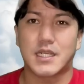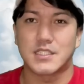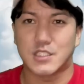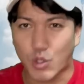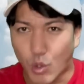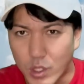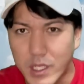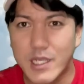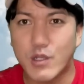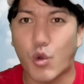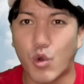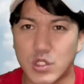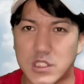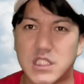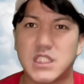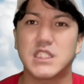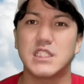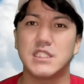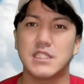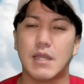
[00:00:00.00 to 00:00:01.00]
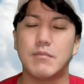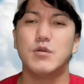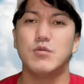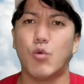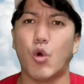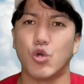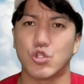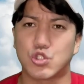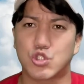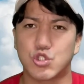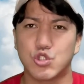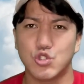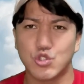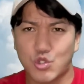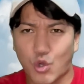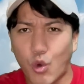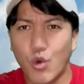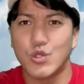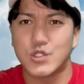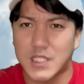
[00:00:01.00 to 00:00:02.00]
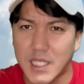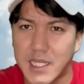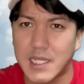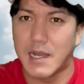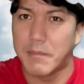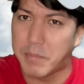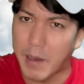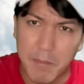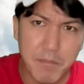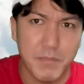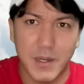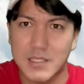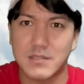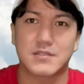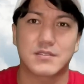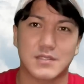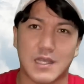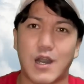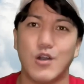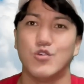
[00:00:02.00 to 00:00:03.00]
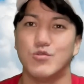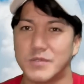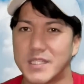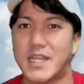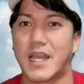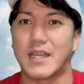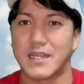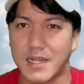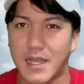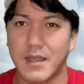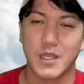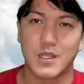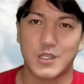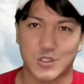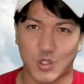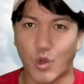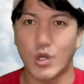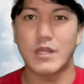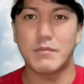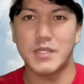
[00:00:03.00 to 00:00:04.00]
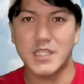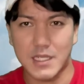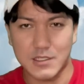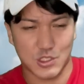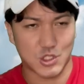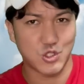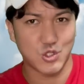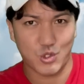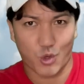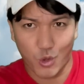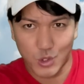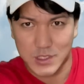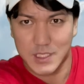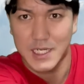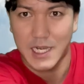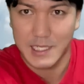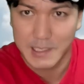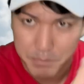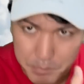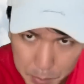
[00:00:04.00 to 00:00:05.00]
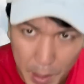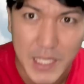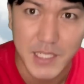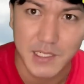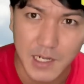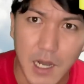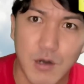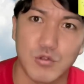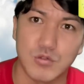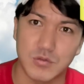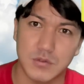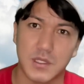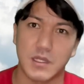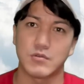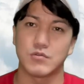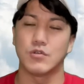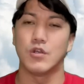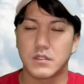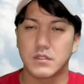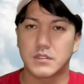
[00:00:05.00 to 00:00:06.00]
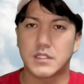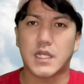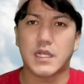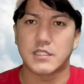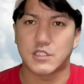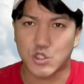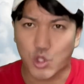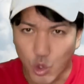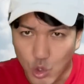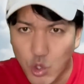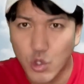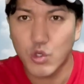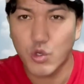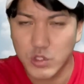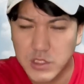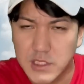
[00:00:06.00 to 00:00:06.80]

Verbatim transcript: けそれ以降 CM も中高生がバンバン使うみたいな。それ見て中高生がいっぱい買うっていう。じゃけその路